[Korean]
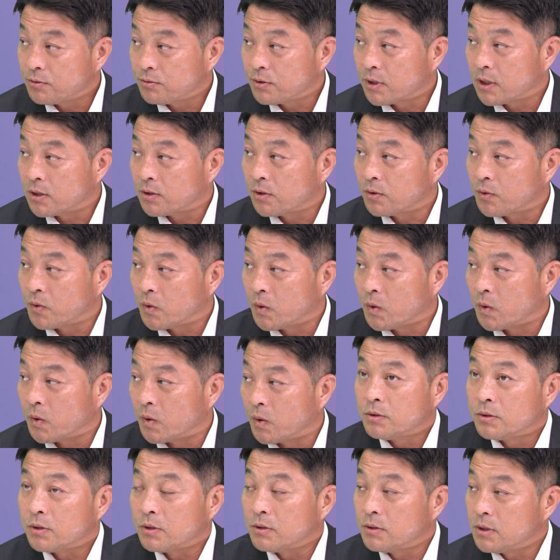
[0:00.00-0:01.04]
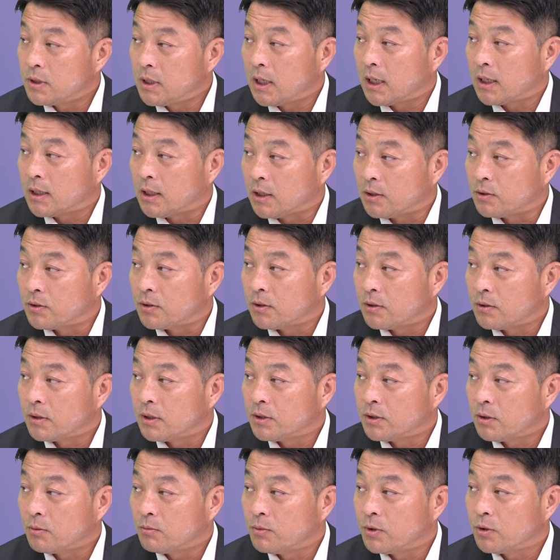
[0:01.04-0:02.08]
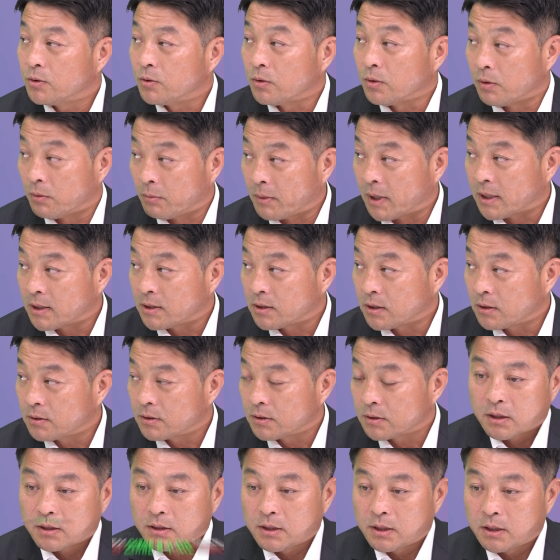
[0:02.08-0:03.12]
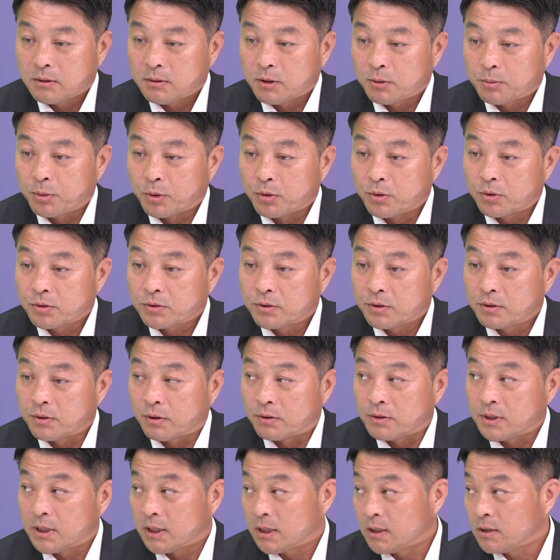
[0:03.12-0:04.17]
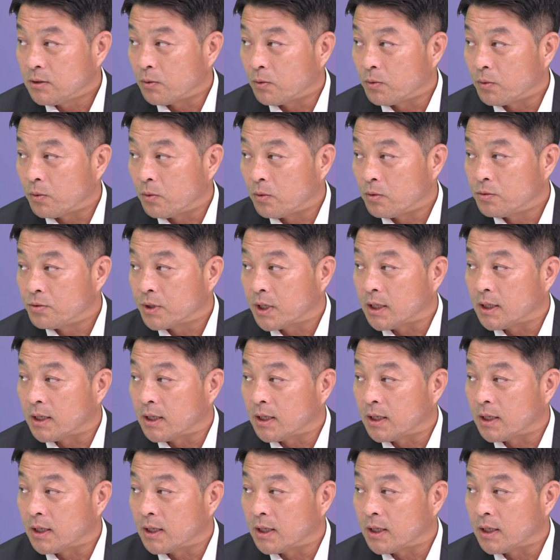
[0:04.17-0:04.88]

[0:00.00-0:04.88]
중에서도 천슬라가 됐죠. 천불 또 넘어왔어요. 근데 이제 변동성은 언제든지 올 수 있기